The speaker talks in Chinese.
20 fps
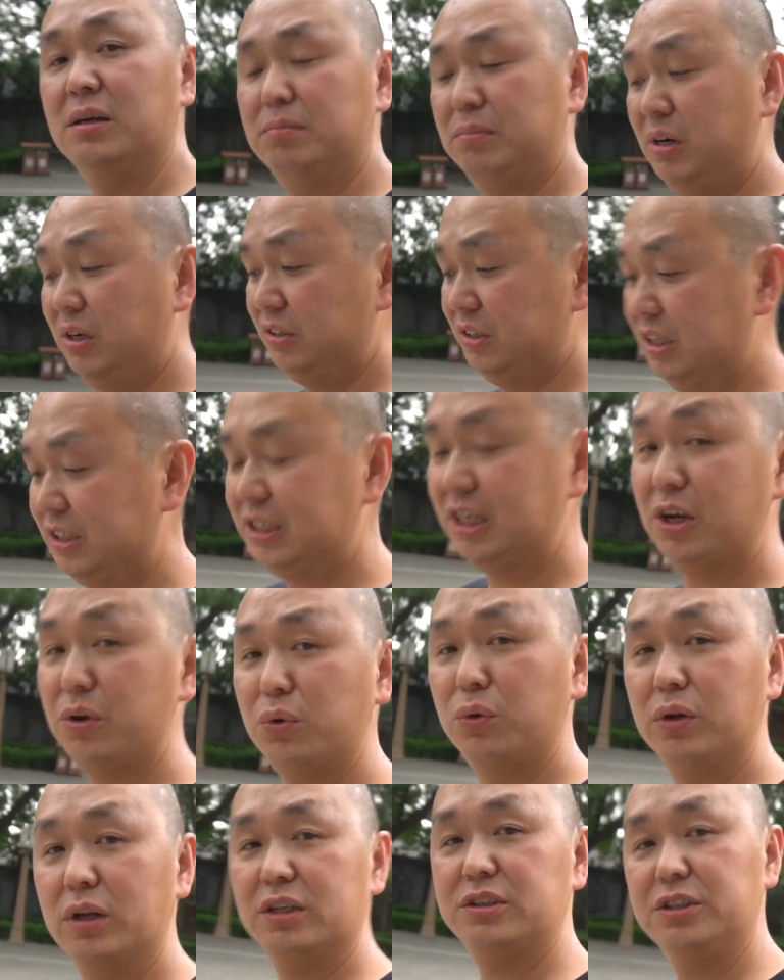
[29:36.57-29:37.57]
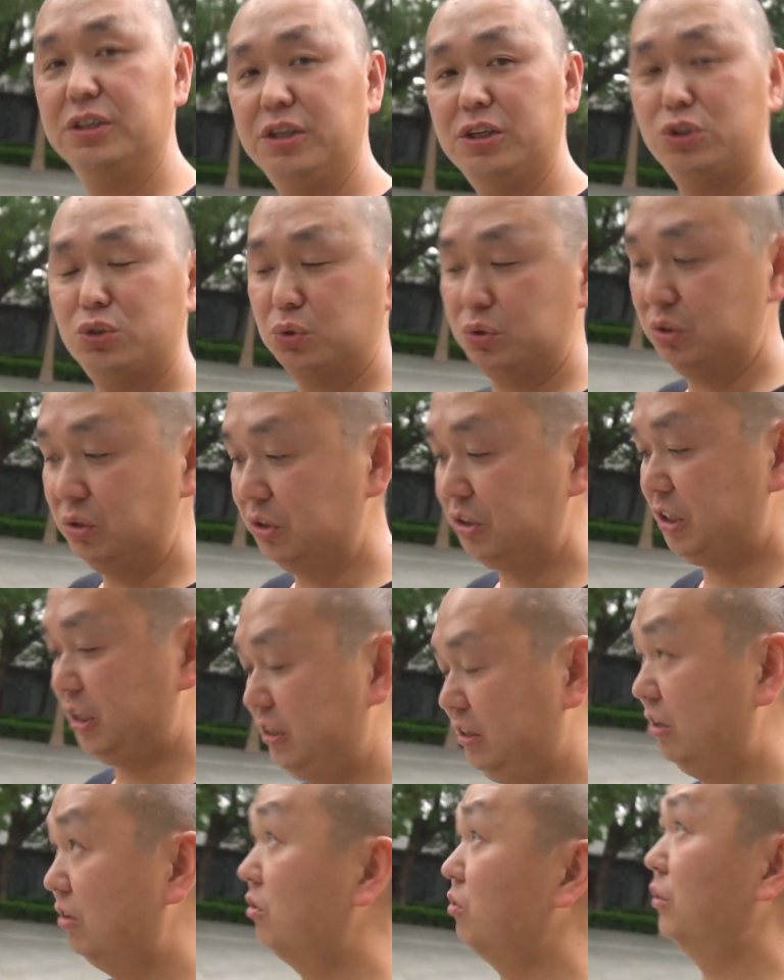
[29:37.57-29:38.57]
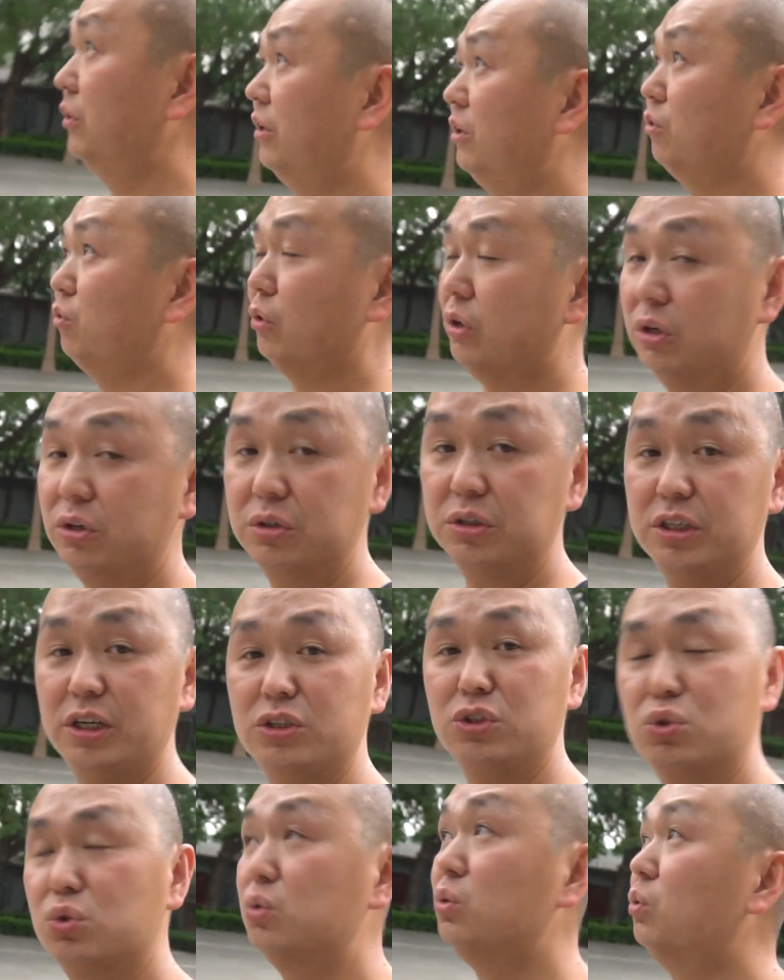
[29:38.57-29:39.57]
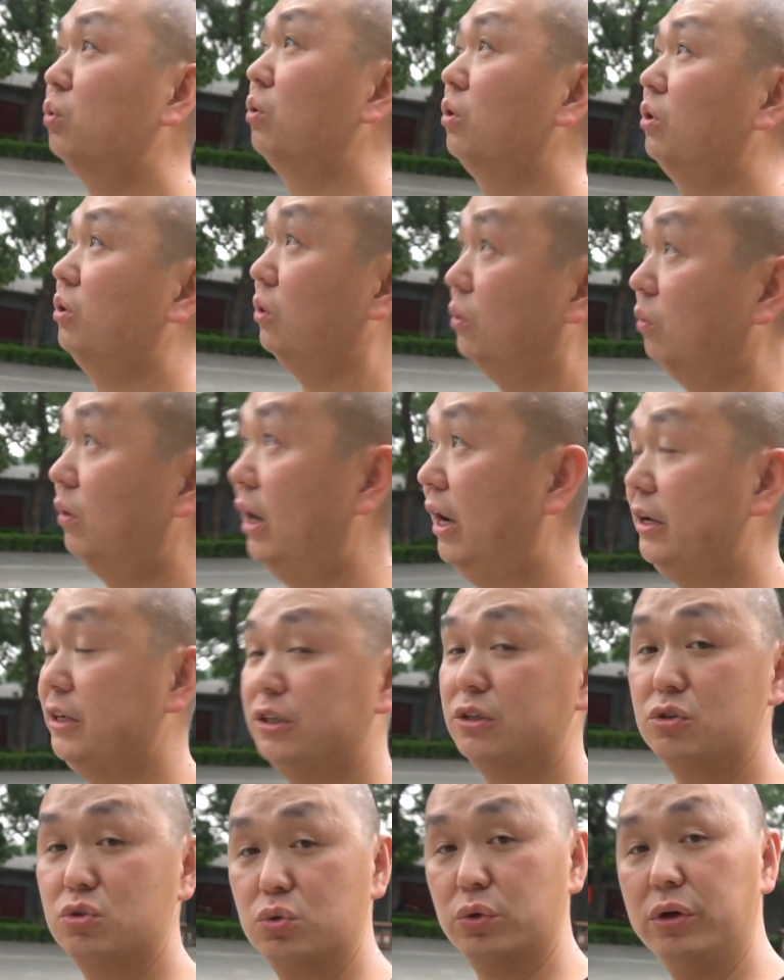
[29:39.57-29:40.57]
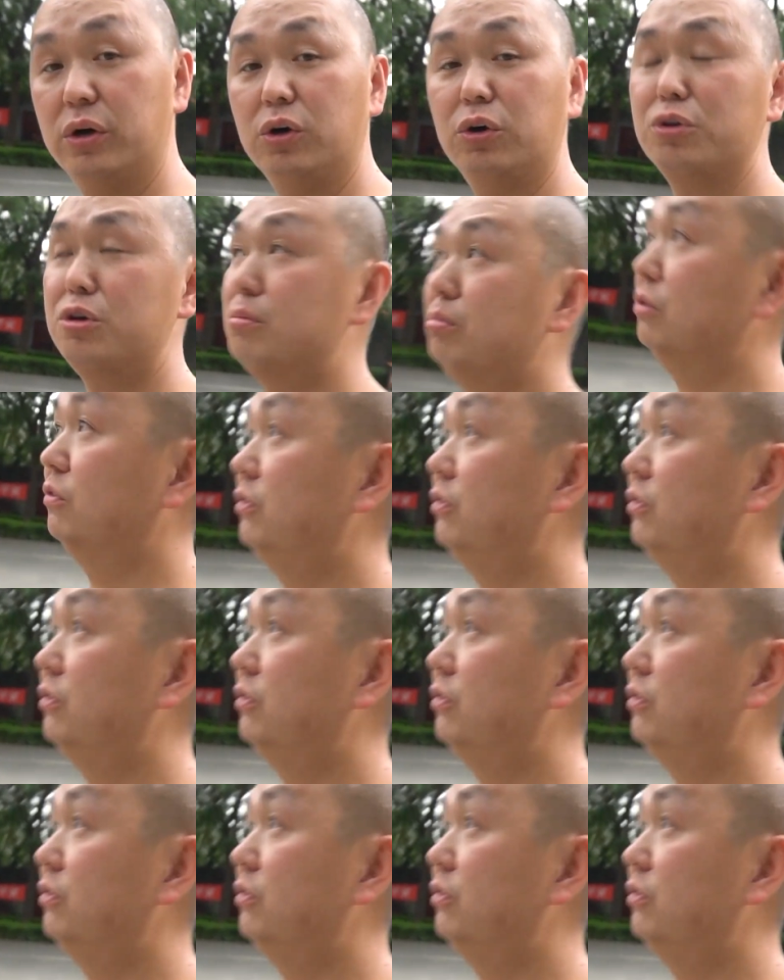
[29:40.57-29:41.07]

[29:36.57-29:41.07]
马上就要下雨了，今天的中轴线呢，走到最后一站钟鼓楼，我还剩最后一部